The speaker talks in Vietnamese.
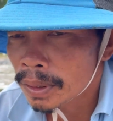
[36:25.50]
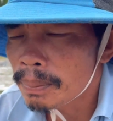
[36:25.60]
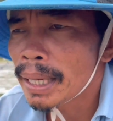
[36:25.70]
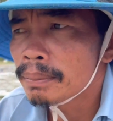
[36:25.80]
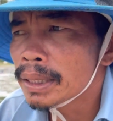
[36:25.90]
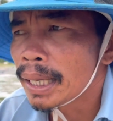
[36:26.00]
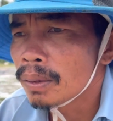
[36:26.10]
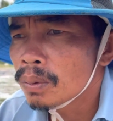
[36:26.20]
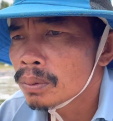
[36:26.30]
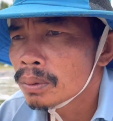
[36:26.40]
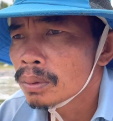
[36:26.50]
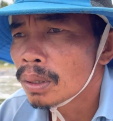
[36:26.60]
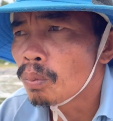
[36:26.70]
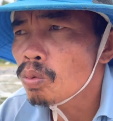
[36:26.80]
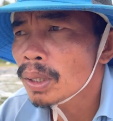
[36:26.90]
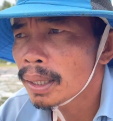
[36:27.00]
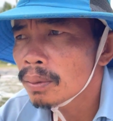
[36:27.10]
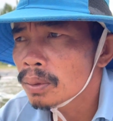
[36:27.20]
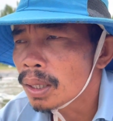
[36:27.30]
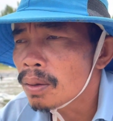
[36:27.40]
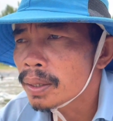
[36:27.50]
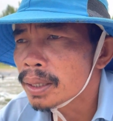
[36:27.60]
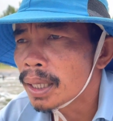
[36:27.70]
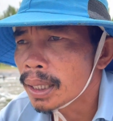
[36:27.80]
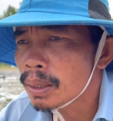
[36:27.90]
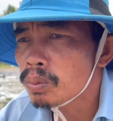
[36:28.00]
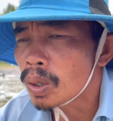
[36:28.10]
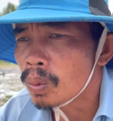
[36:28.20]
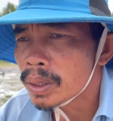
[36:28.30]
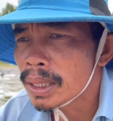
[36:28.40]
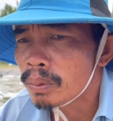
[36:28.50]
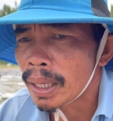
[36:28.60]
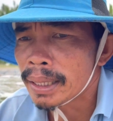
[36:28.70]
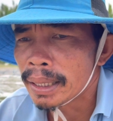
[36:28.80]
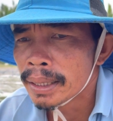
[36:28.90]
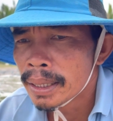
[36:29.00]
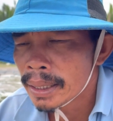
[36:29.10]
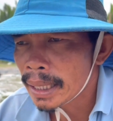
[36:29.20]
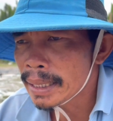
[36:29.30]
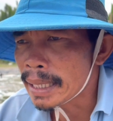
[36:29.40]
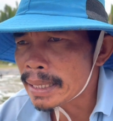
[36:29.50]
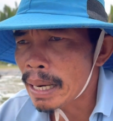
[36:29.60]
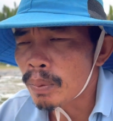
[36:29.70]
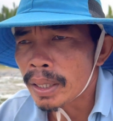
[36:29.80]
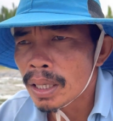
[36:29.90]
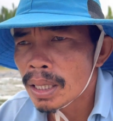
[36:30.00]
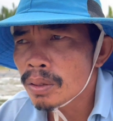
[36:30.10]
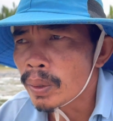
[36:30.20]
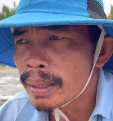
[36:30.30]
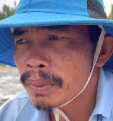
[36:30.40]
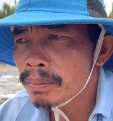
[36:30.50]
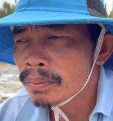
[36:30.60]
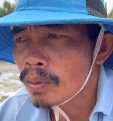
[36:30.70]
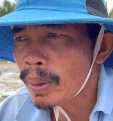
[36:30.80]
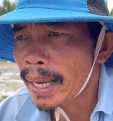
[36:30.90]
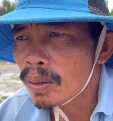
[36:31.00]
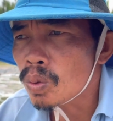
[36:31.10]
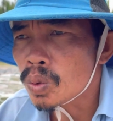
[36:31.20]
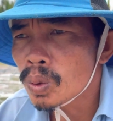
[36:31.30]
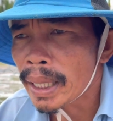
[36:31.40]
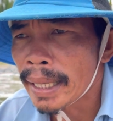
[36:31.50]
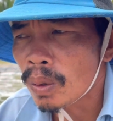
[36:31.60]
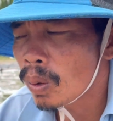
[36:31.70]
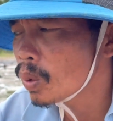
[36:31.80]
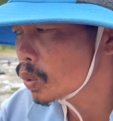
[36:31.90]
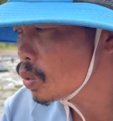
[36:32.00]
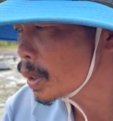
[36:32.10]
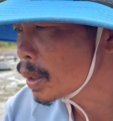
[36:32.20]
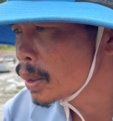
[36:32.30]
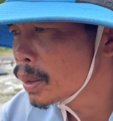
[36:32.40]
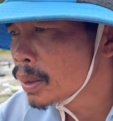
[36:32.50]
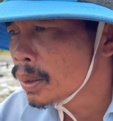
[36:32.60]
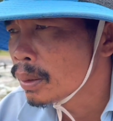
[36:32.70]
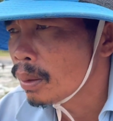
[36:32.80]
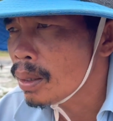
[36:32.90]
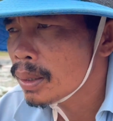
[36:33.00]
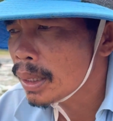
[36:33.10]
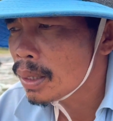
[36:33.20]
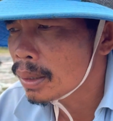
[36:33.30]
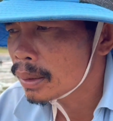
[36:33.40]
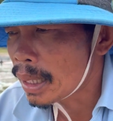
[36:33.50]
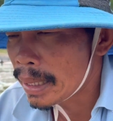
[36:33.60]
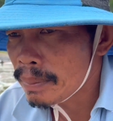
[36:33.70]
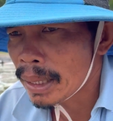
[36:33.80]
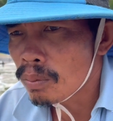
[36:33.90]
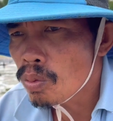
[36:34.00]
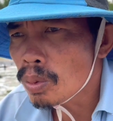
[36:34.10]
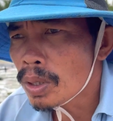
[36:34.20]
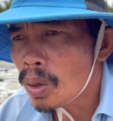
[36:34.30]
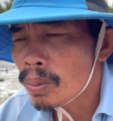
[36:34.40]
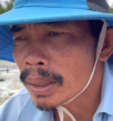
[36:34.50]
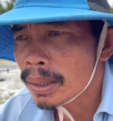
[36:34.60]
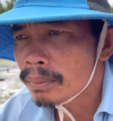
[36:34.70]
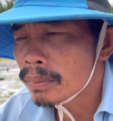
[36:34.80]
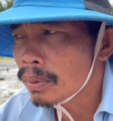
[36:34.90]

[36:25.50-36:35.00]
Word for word: trăm hai mươi ngày luôn là bốn tháng luôn thử coi nó về cái tốc độ như thế nào tại vì thấy về sau này nó lớn ngồi em lắm một ngày nó còn xuống được hai con của chú mình đó thấy là già điểm này 40 con mà ta